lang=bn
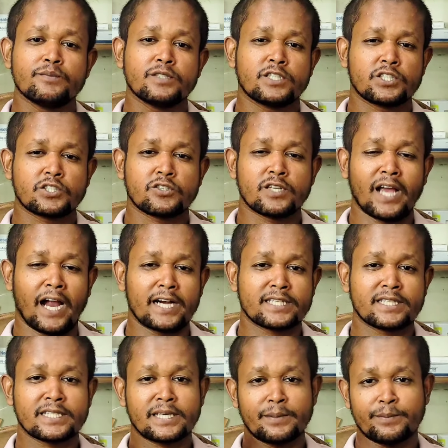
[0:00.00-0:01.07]
বিশেষ করে হার্ট
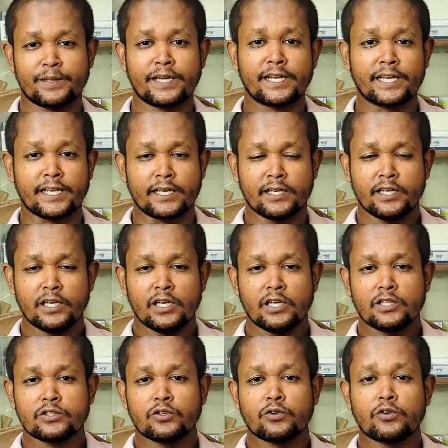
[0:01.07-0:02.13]
থেকে ব্রেনে
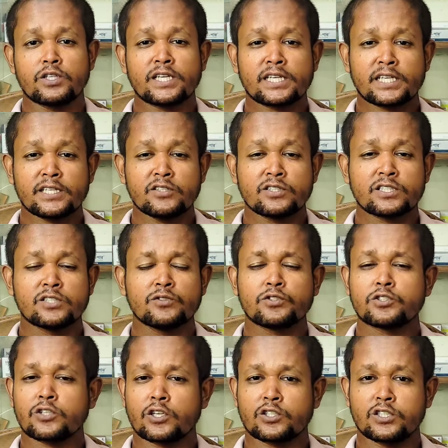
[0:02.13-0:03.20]
তো ওটাকে হচ্ছে
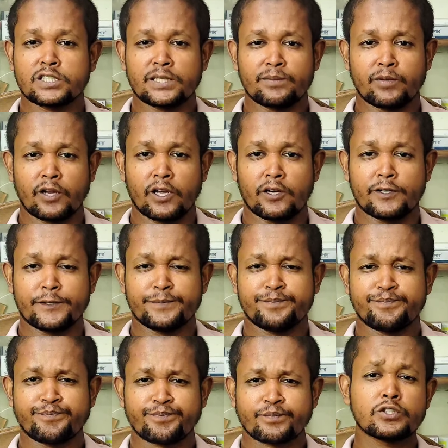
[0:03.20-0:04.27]
উচ্চ রক্তচাপ বলা হয়
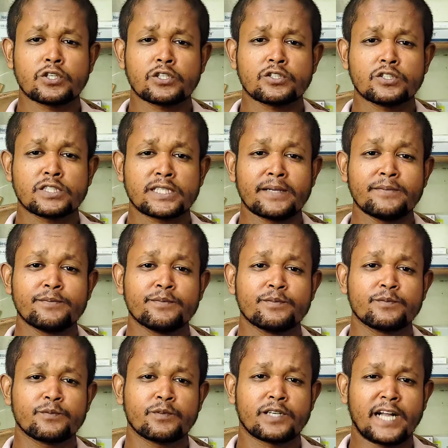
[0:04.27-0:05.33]
উচ্চ রক্তচাপ
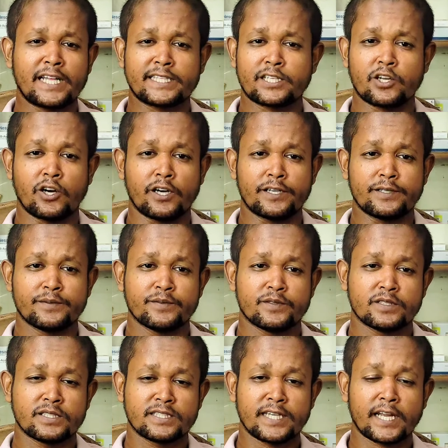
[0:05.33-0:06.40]
কাদের হয়
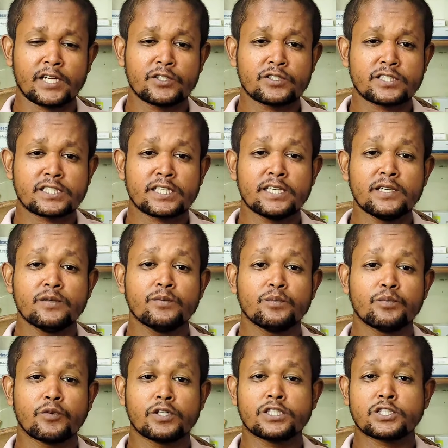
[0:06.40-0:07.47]
যারা হচ্ছে
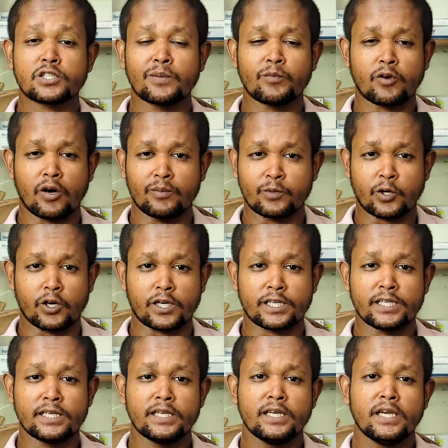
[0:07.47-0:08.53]
পরিশ্রম কম করে